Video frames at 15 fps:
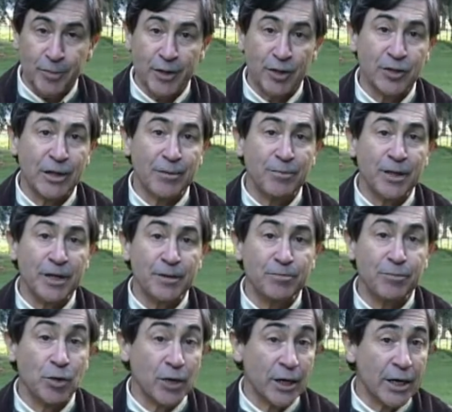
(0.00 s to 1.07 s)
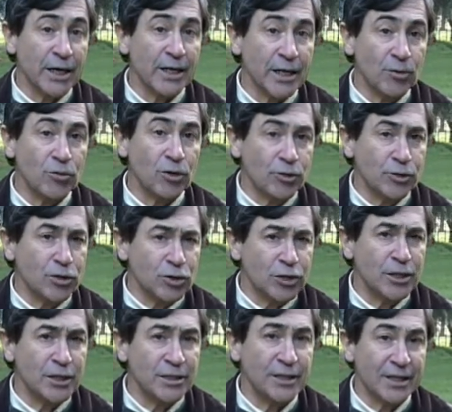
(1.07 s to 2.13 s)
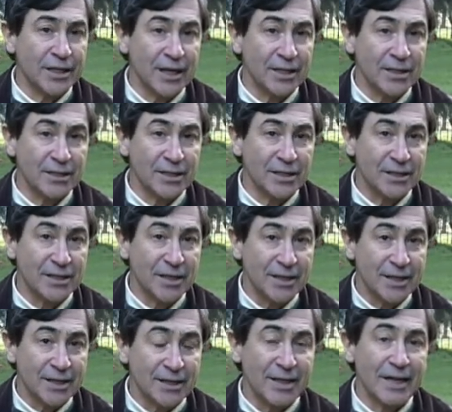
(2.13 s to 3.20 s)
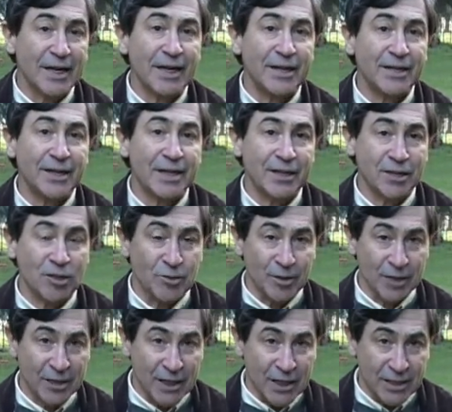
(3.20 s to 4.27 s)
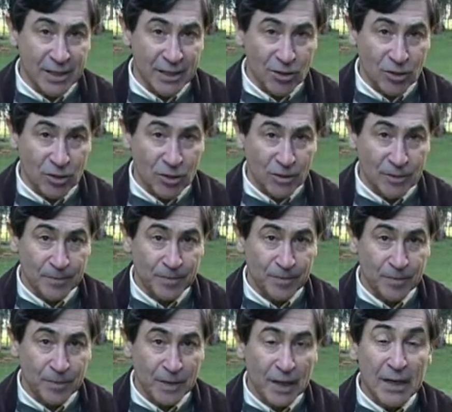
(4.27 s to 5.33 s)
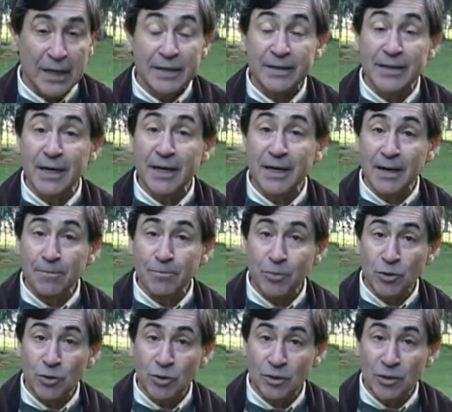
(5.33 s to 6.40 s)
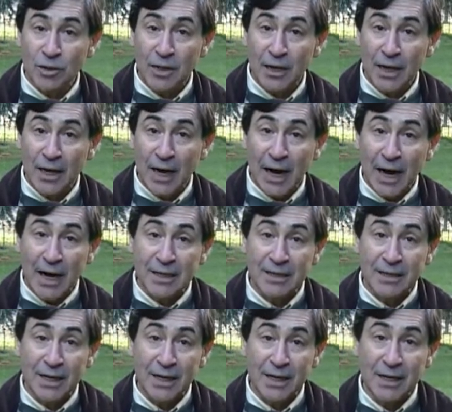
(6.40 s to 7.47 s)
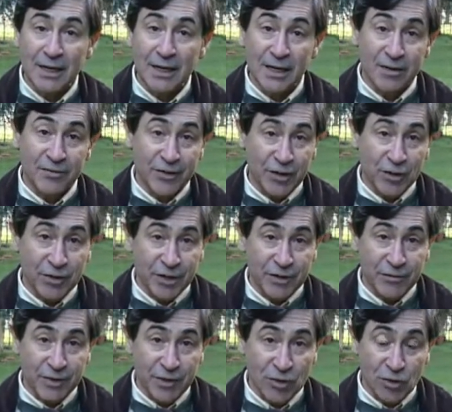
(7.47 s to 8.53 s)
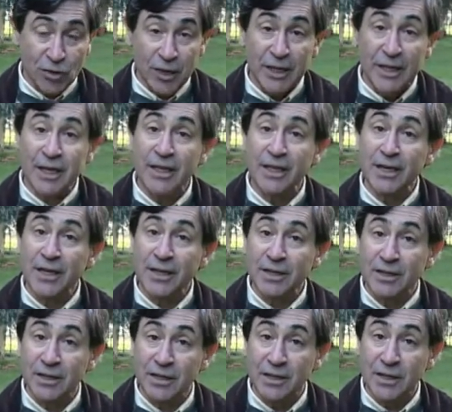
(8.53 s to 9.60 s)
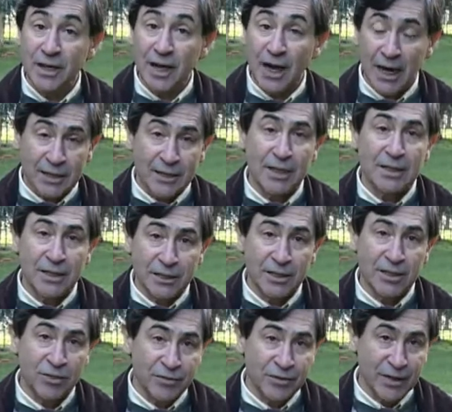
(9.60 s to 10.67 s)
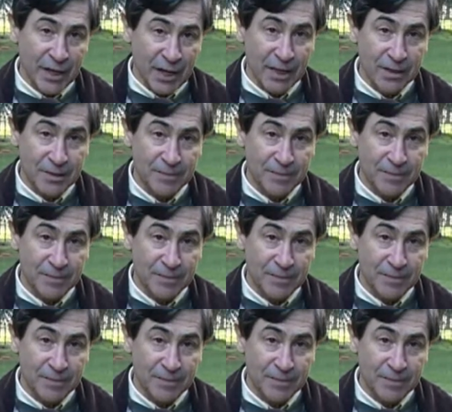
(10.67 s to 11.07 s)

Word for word: pero también por cada uno de los integrantes de la cadena de comercialización, del campo hasta el frigorífico y desde este hasta el destino final.